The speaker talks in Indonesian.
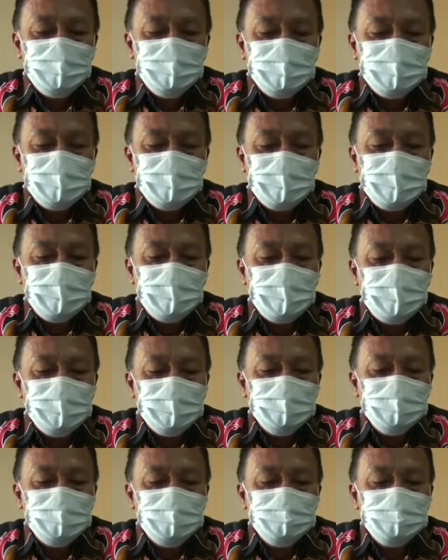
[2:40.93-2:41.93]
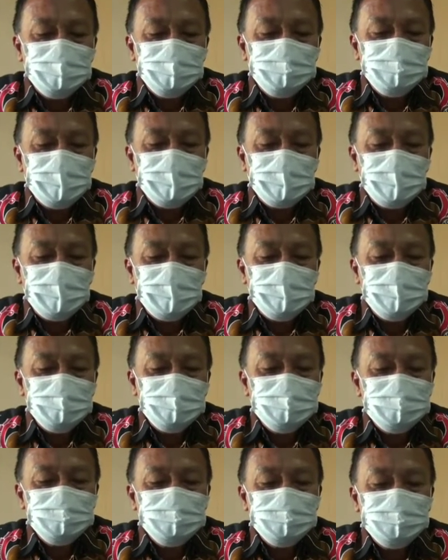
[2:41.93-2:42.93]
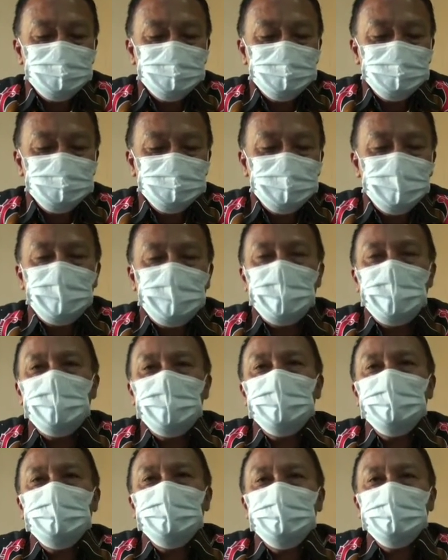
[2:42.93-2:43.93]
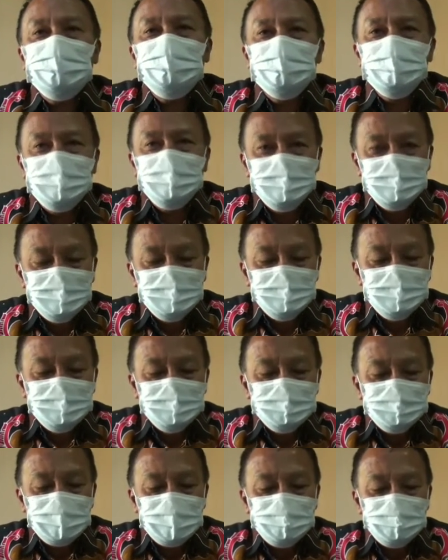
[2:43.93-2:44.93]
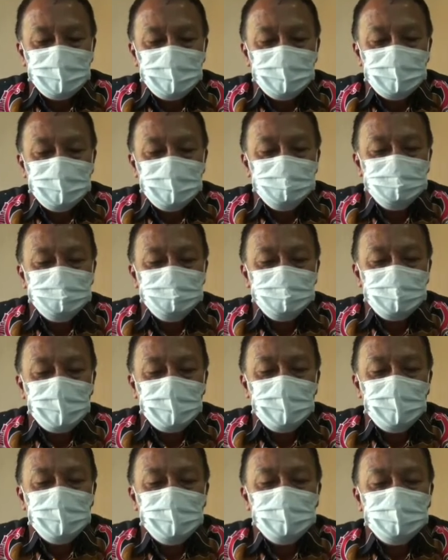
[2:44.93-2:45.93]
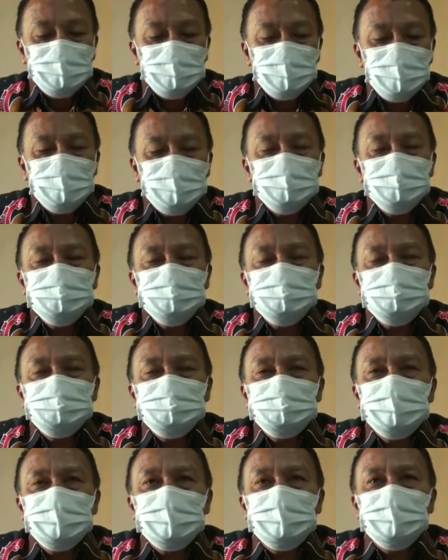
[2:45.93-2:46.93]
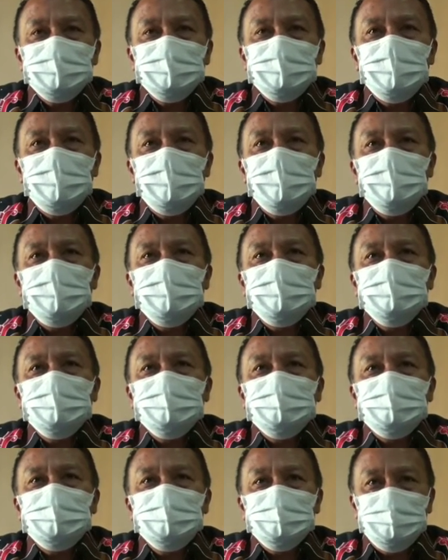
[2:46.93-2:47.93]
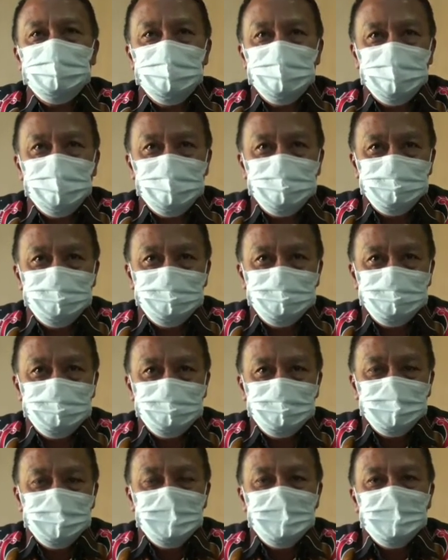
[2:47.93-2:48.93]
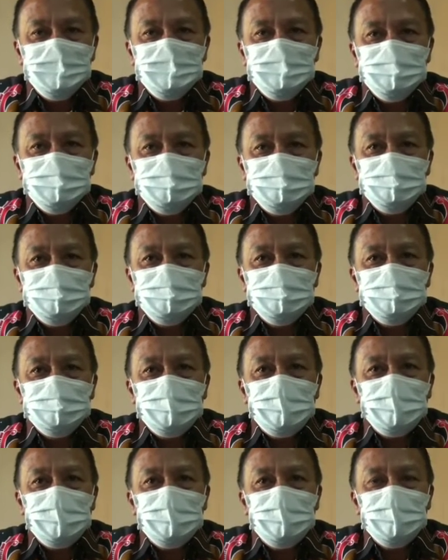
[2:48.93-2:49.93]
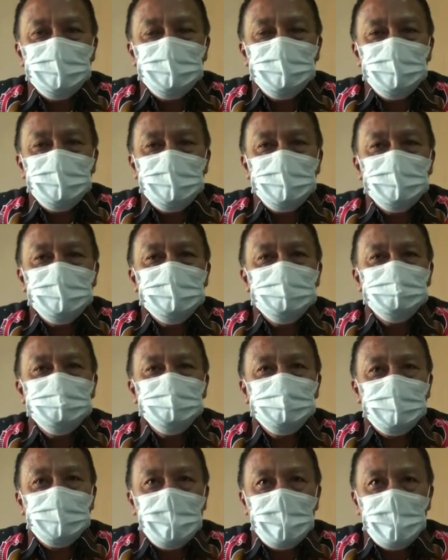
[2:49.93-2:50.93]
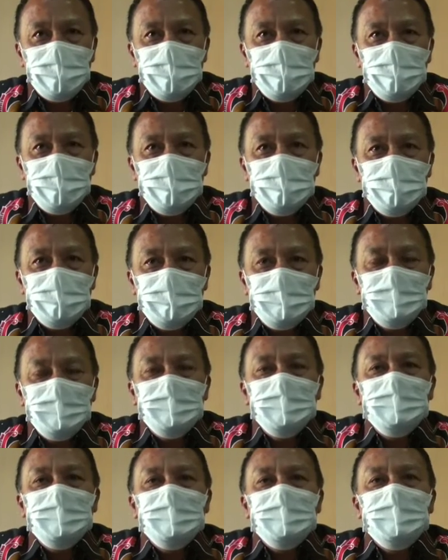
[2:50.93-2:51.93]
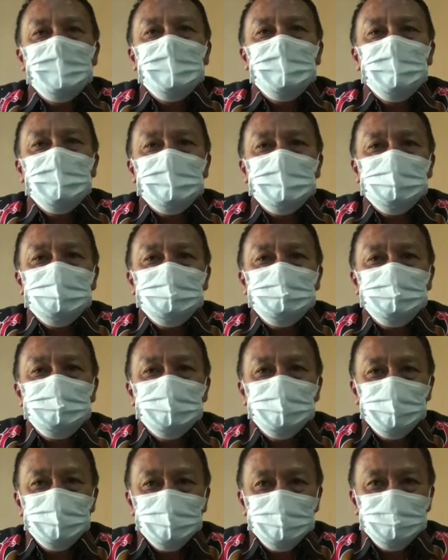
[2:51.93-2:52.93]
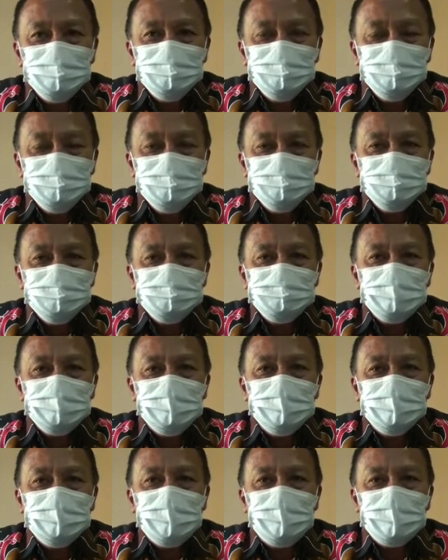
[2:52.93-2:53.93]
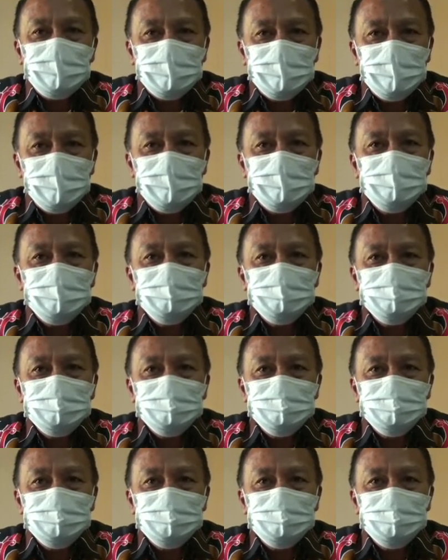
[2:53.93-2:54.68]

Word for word: antara lain di perempatan Bilang, perempatan Brak, dan pertigaan Kodim untuk yang lain-lain dibuka okay. itu pun penyekatan